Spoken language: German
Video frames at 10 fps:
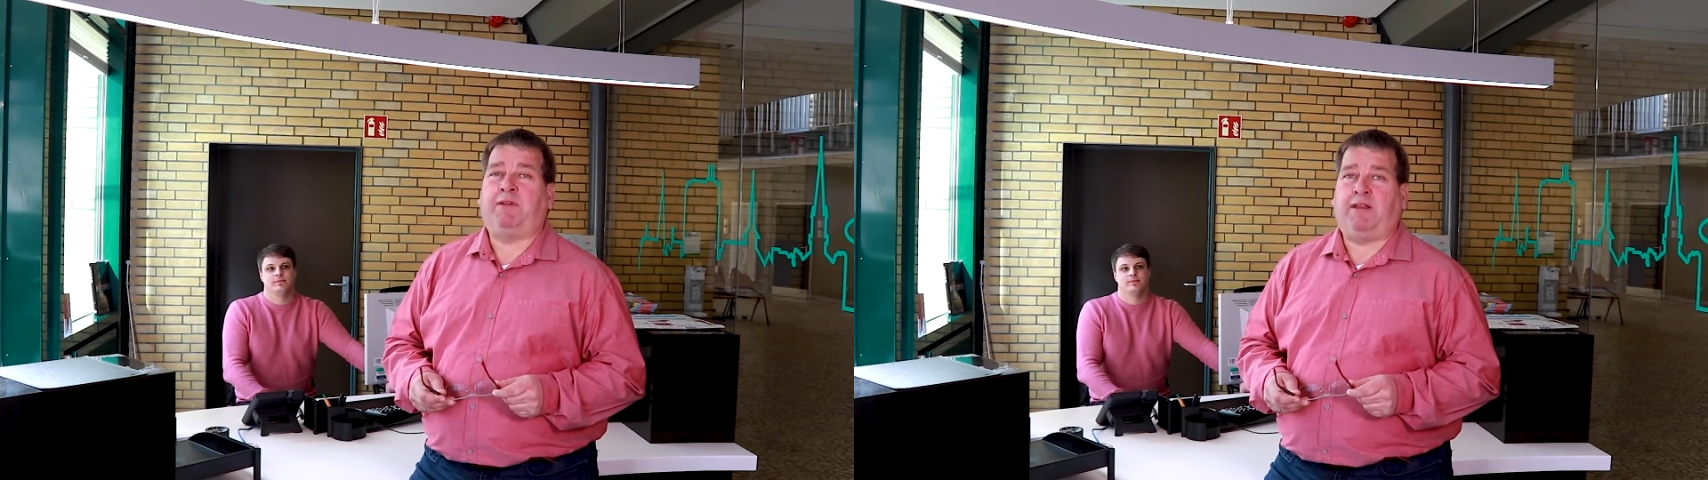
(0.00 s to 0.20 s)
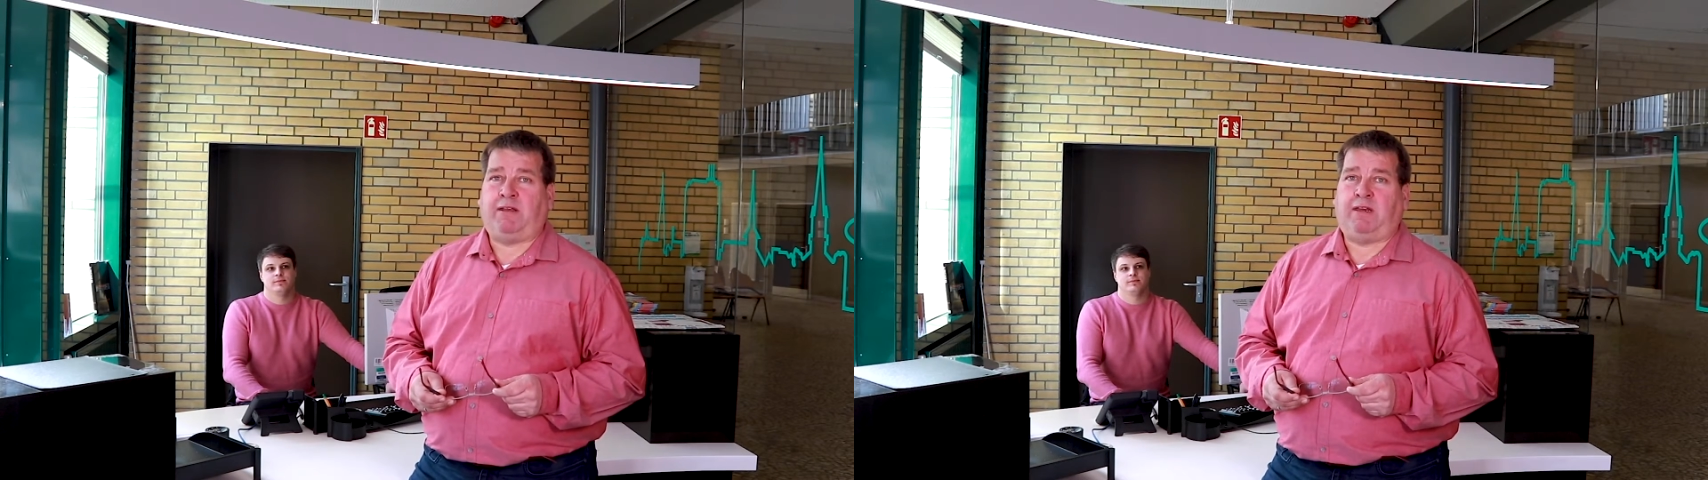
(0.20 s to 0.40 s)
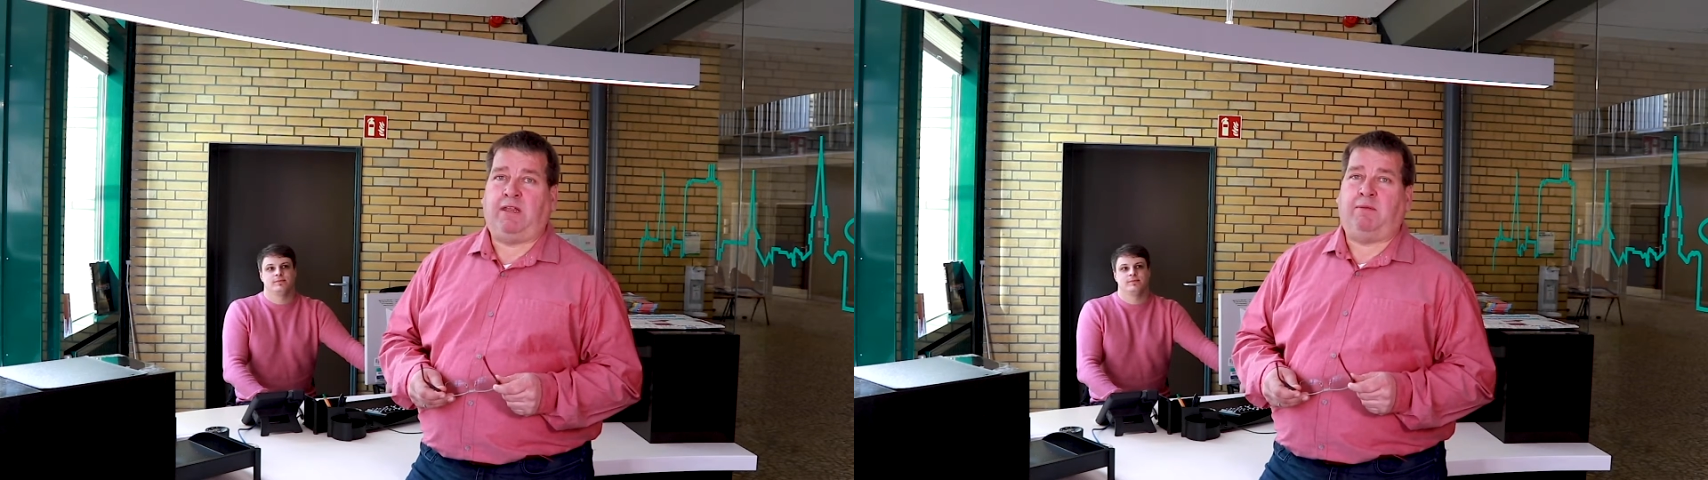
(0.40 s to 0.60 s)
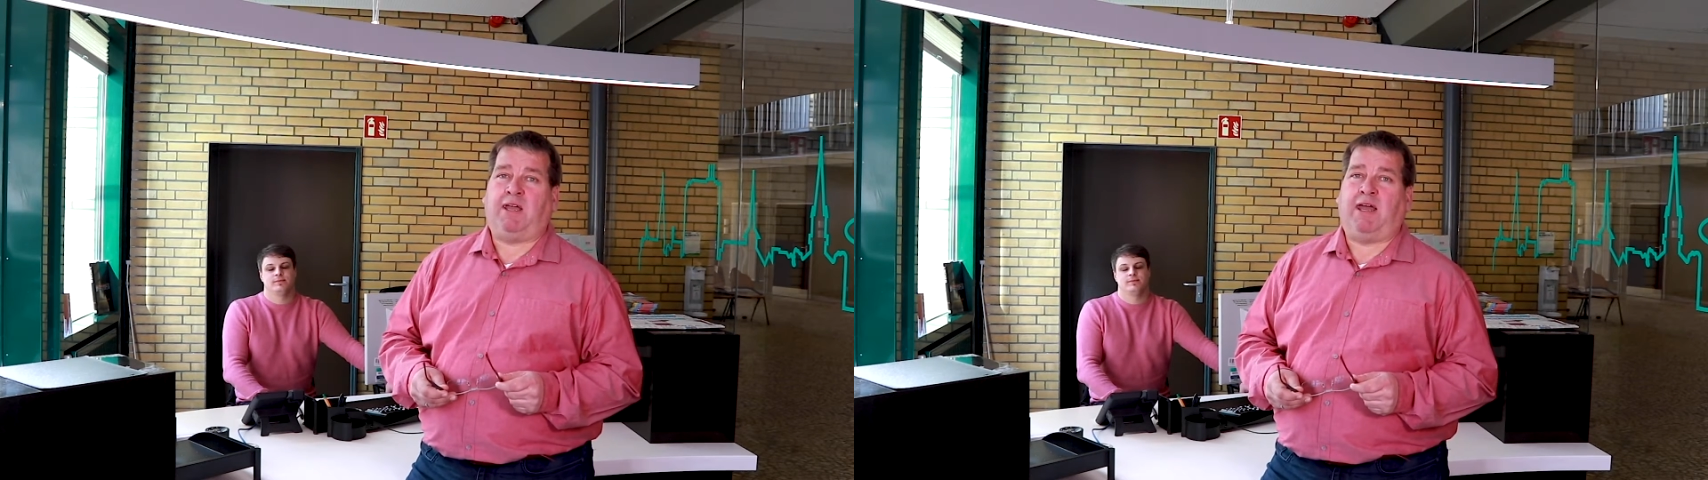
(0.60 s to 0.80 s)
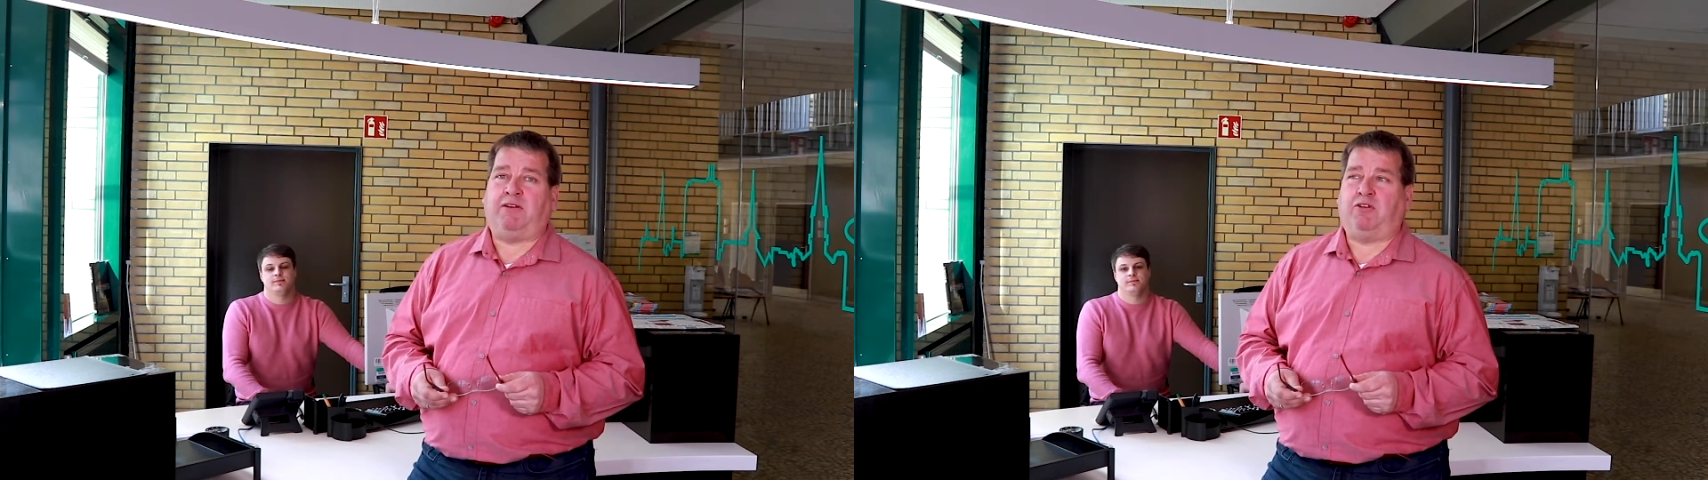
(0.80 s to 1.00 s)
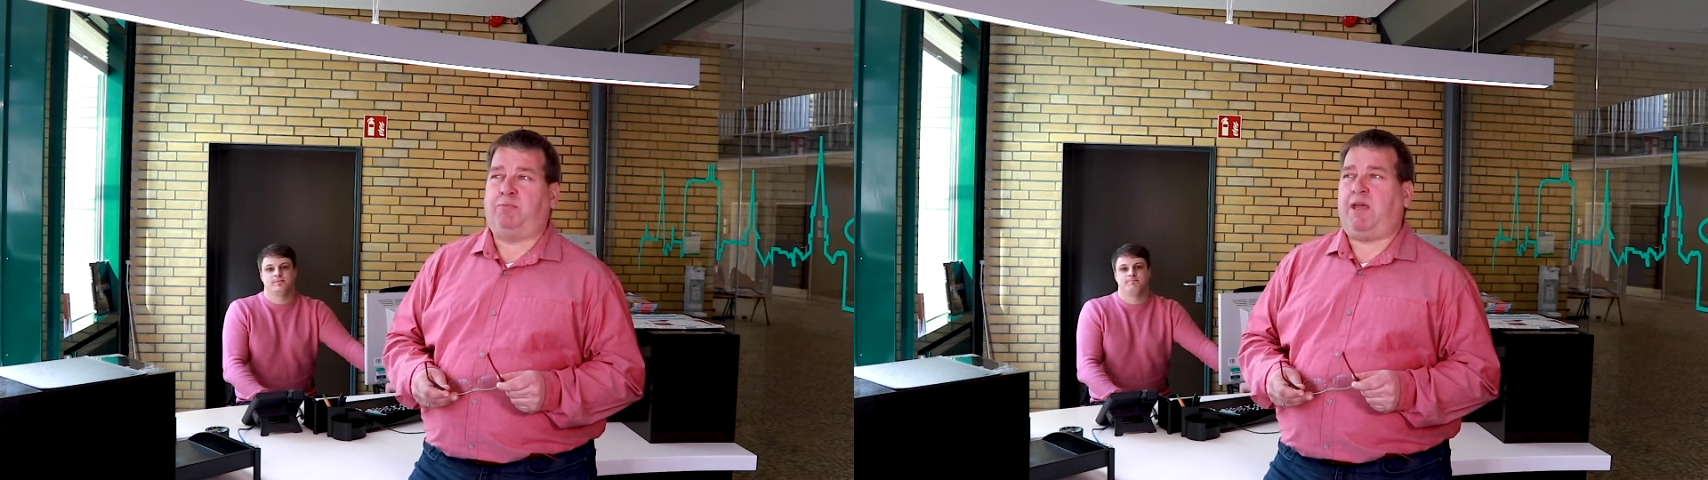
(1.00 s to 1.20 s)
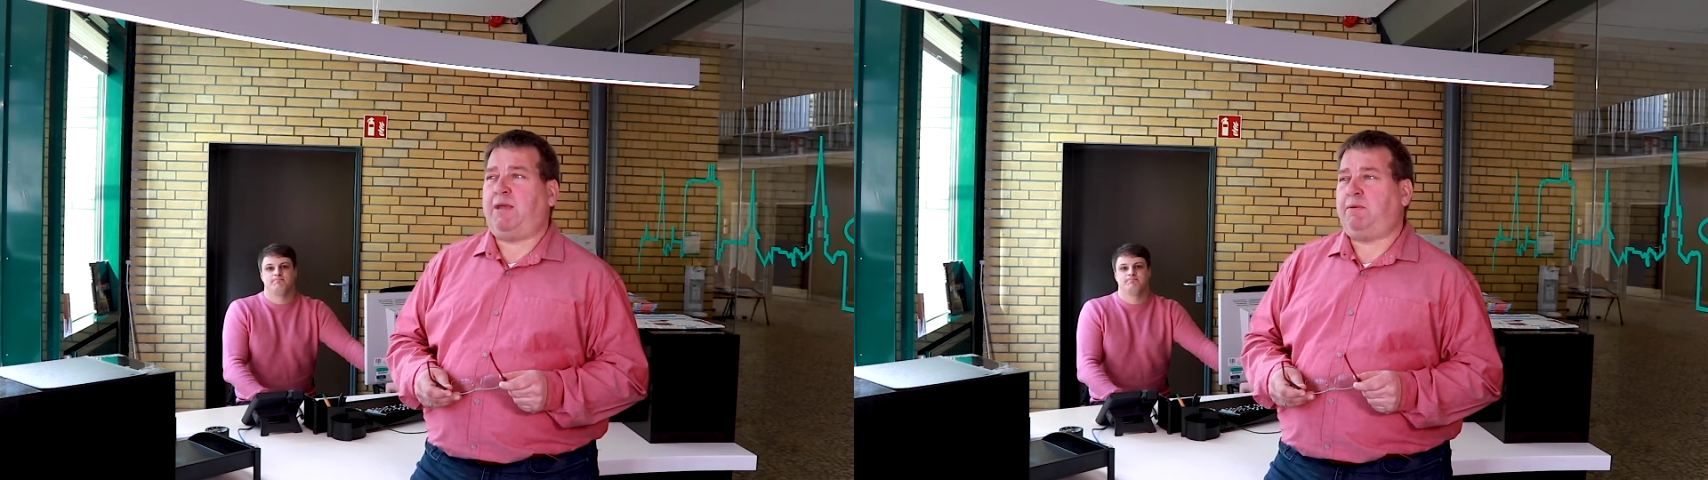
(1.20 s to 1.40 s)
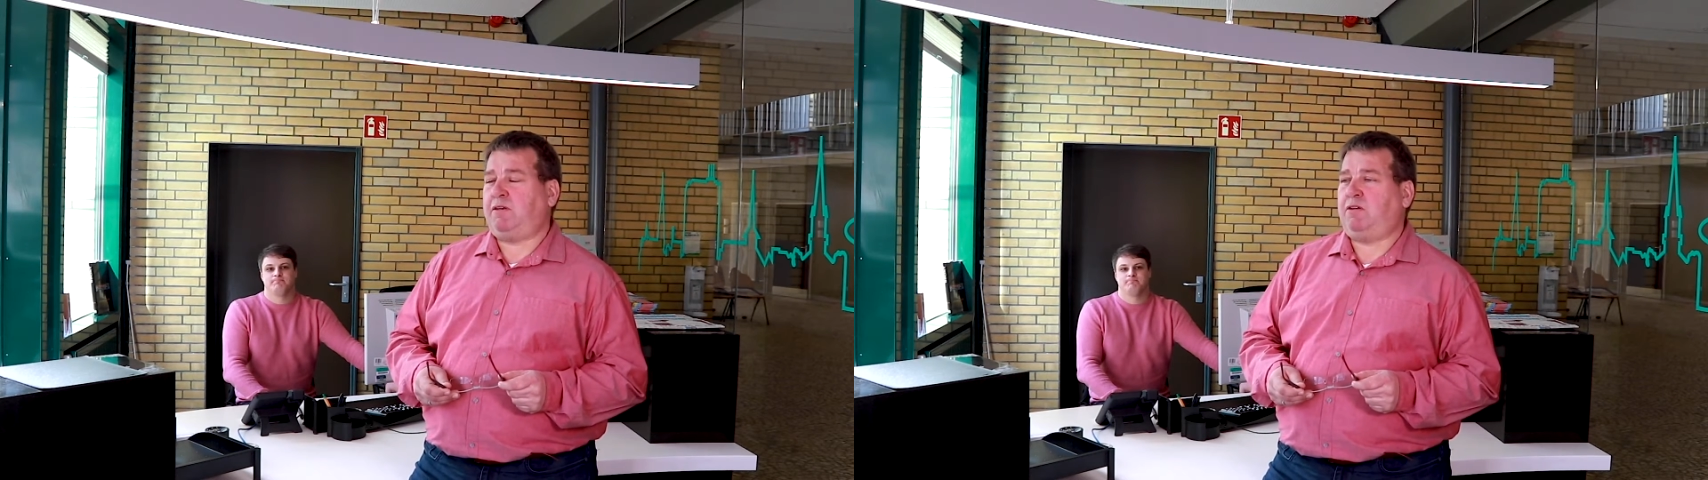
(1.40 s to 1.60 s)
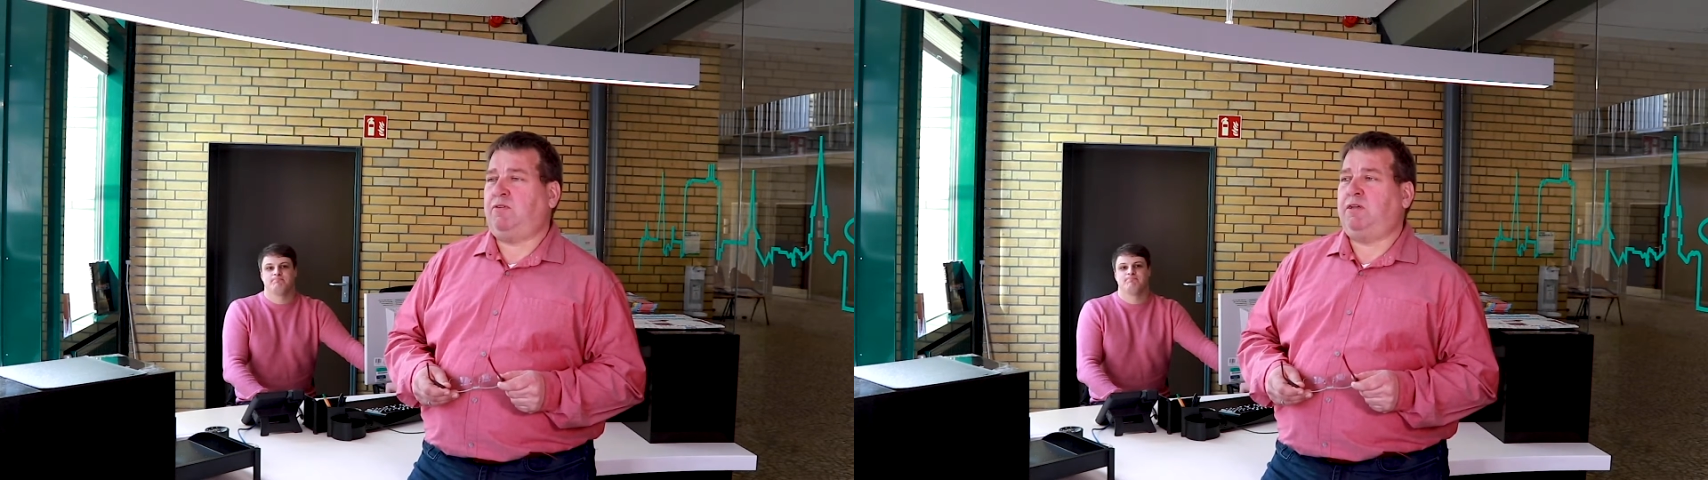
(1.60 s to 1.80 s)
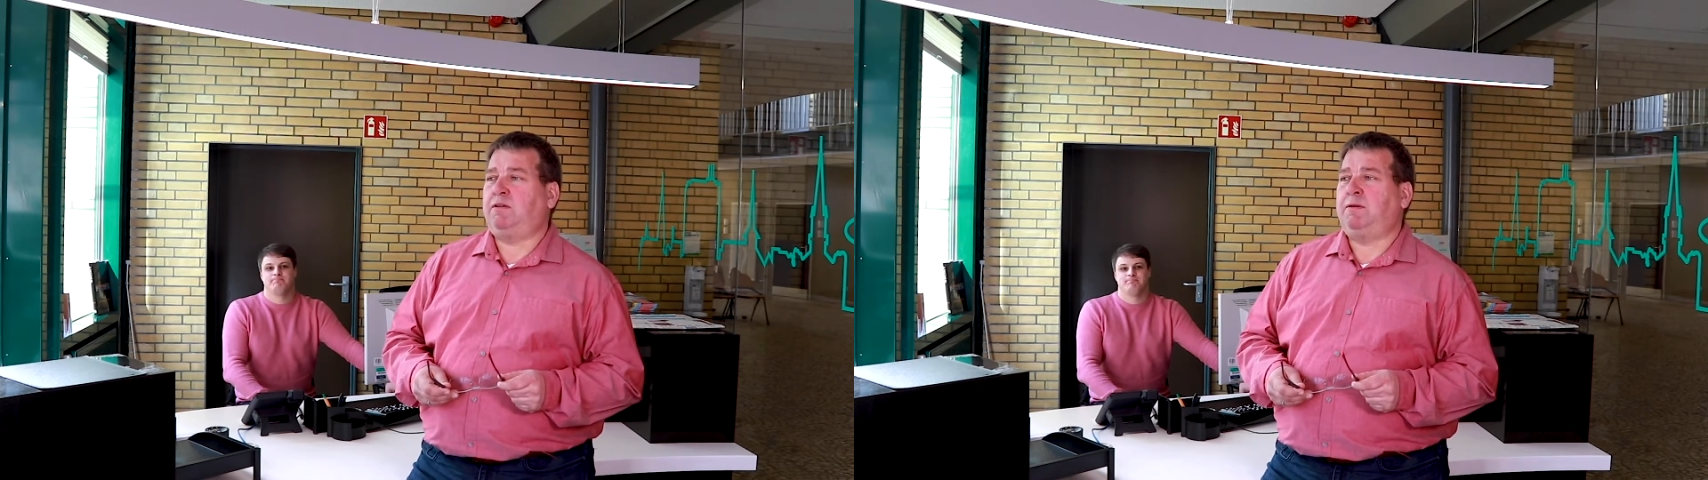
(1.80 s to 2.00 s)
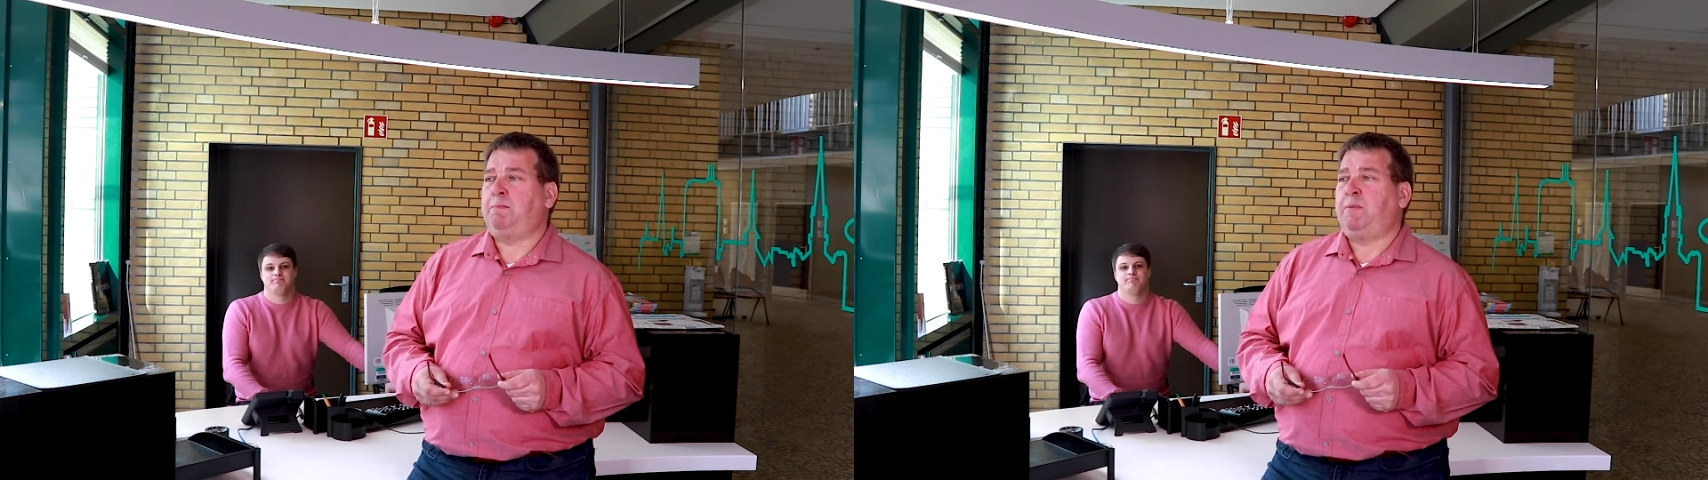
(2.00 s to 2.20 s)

der dann hier im Rathaus bearbeitet wird